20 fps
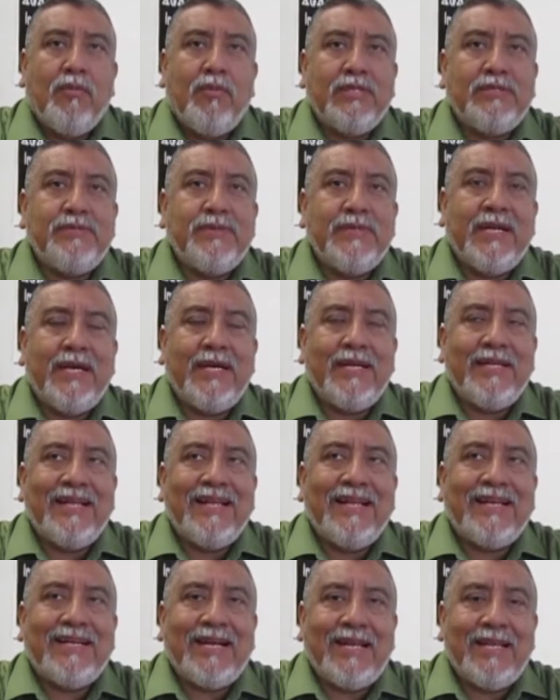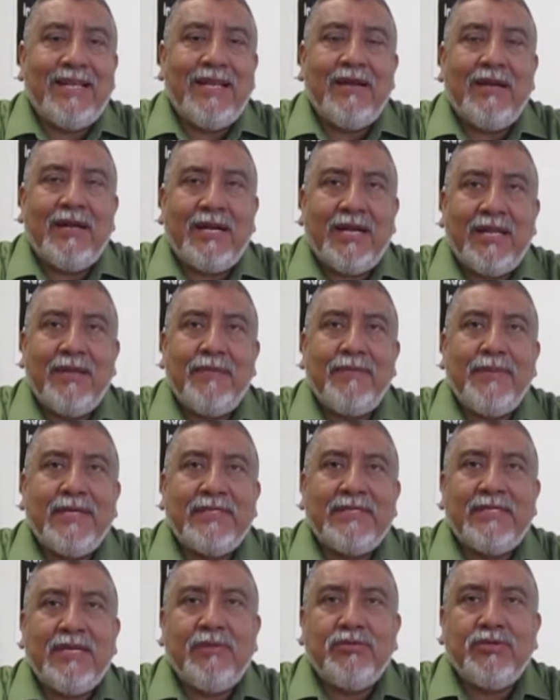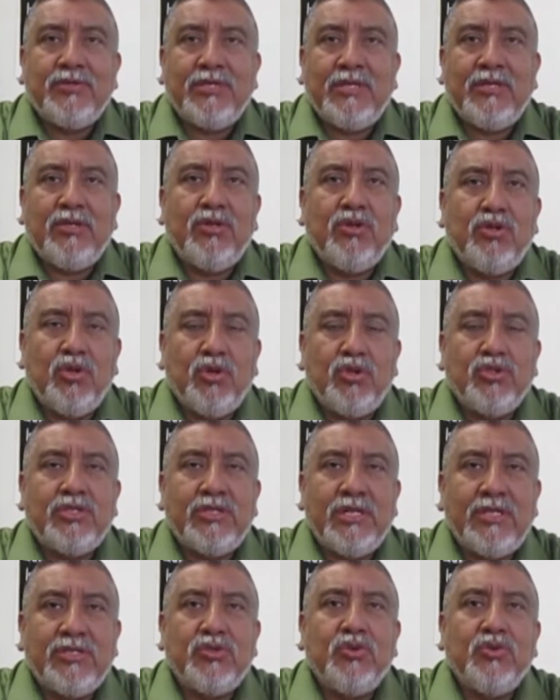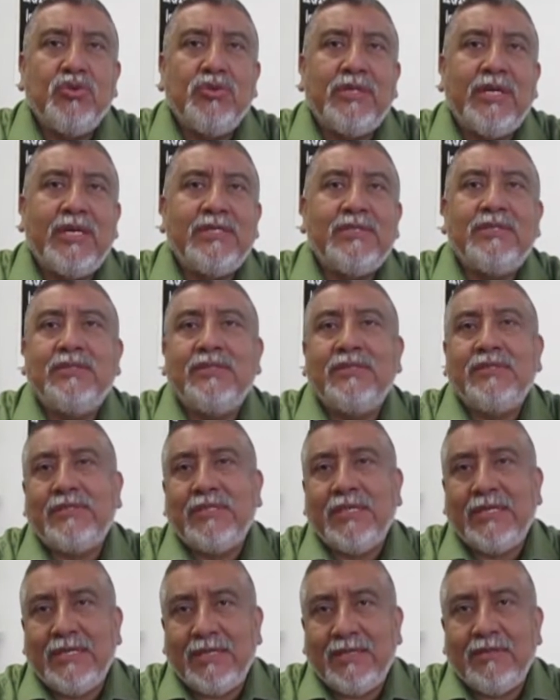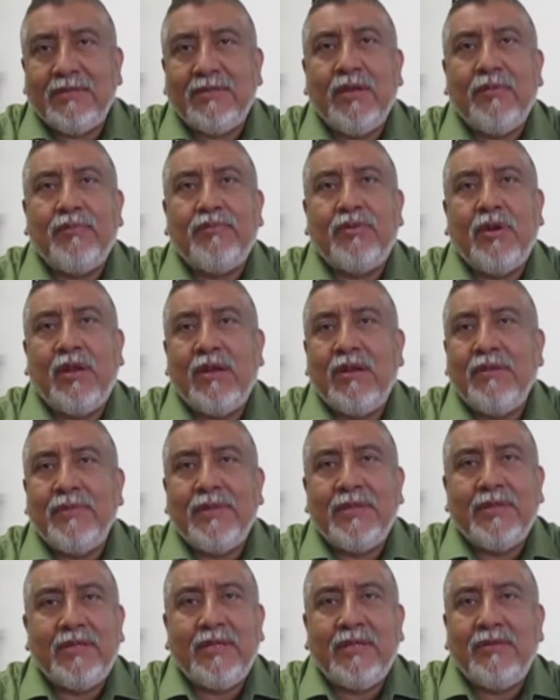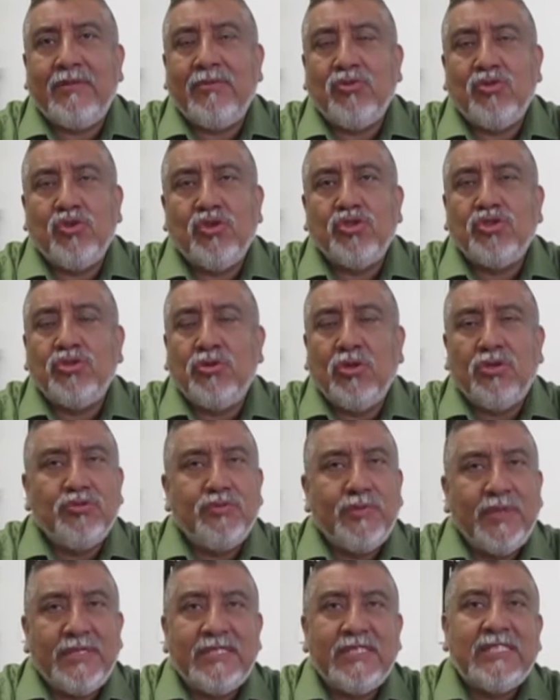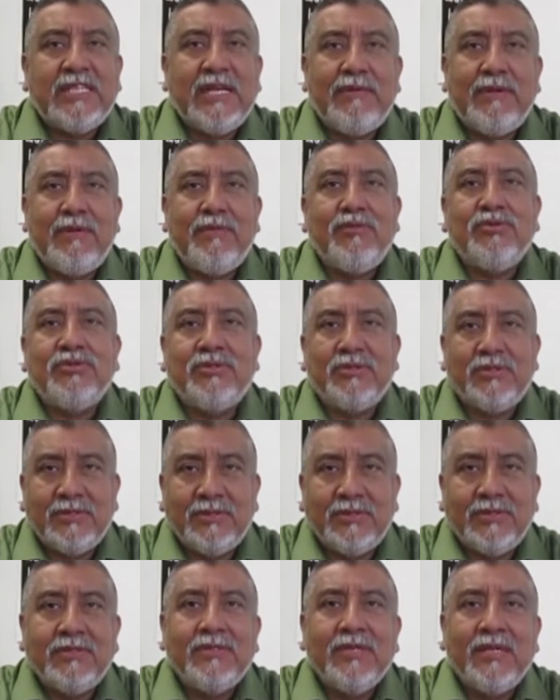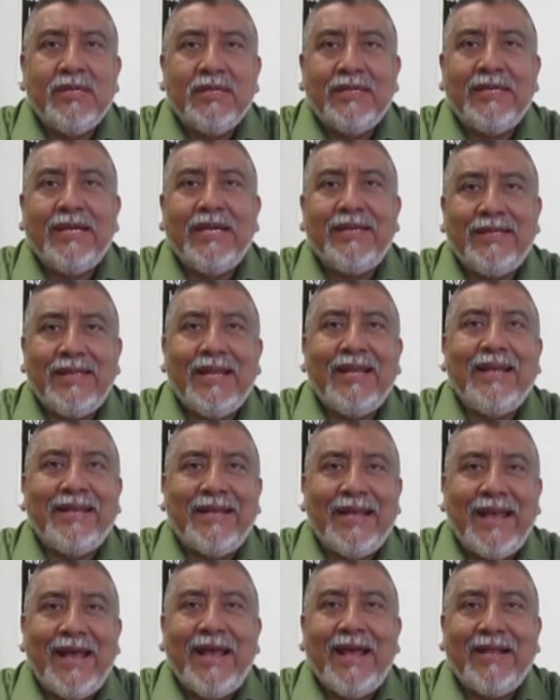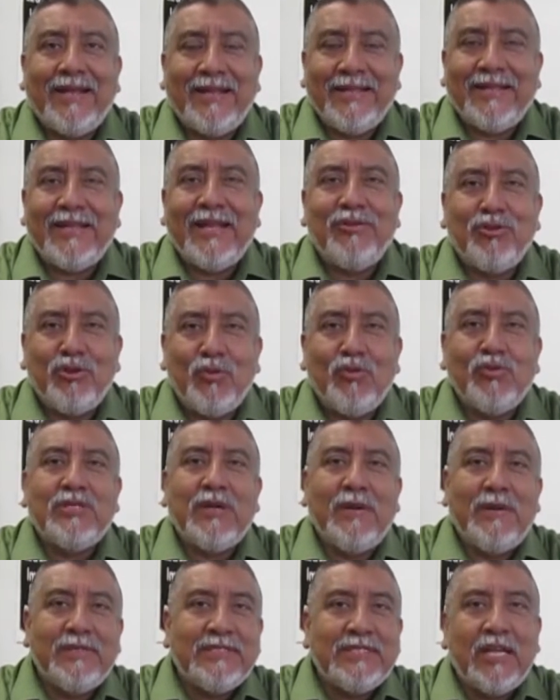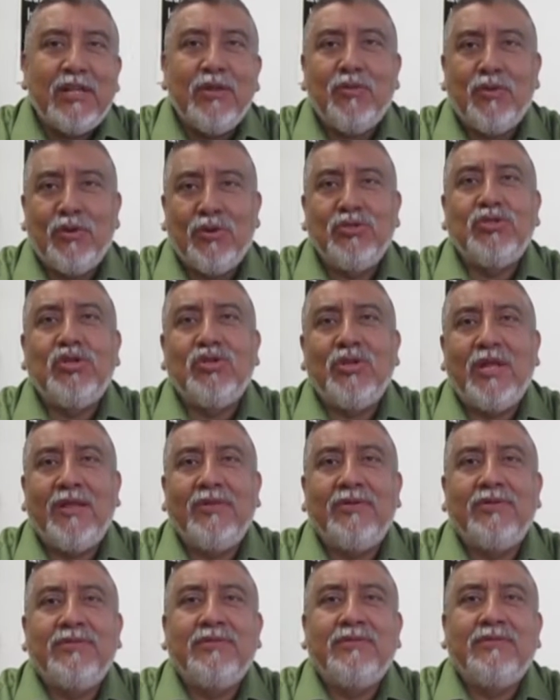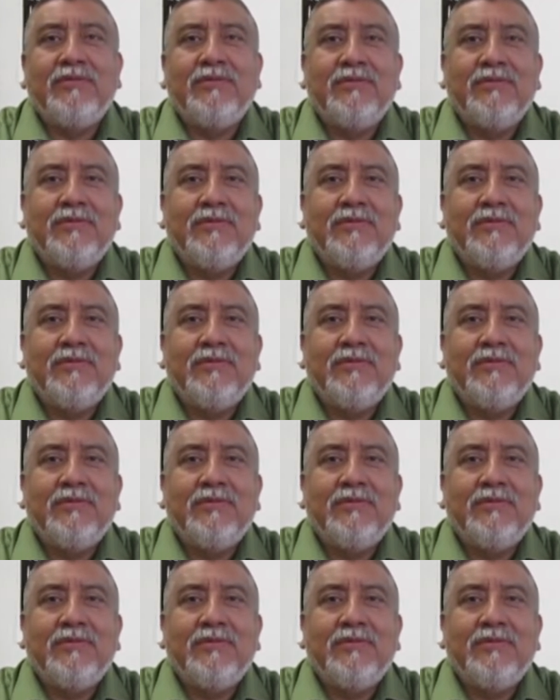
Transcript: Pues mira, eh, cada, cada mes estamos teniendo dos, tres juntas. Este, probablemente en unos dos meses habremos qué, eh, ah, qué, tanto hemos avanzado por los dos lados.